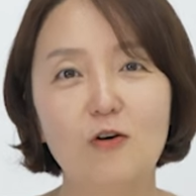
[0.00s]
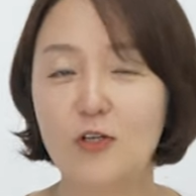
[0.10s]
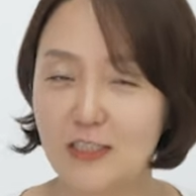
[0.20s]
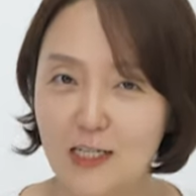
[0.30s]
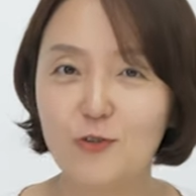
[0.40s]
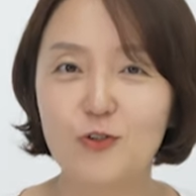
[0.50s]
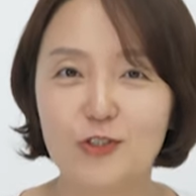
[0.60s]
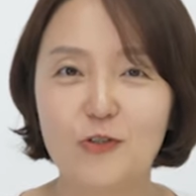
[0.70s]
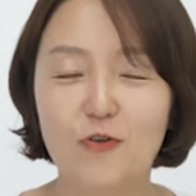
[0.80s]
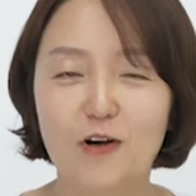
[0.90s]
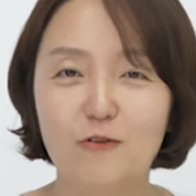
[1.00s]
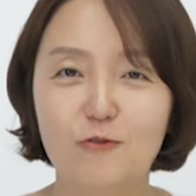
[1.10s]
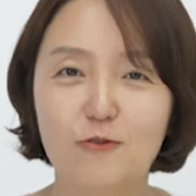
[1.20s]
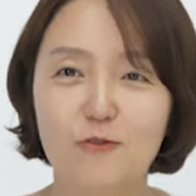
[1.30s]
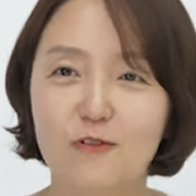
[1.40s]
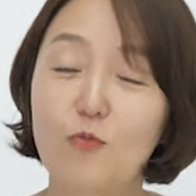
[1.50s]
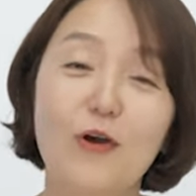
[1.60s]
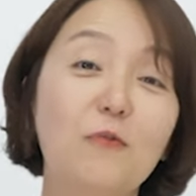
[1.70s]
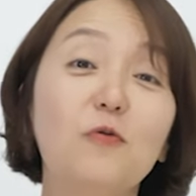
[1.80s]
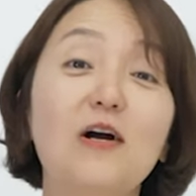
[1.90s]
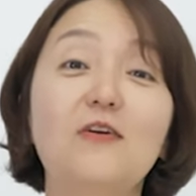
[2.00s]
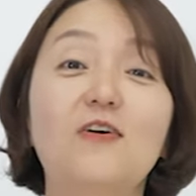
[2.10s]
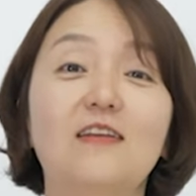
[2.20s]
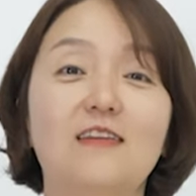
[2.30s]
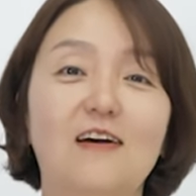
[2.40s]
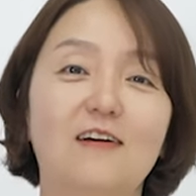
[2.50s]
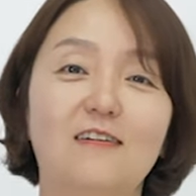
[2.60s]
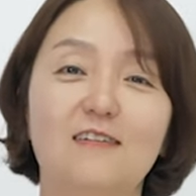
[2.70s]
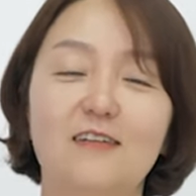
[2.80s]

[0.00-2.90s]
나살 수 있을 것 같고 너무 행복할 것 같다.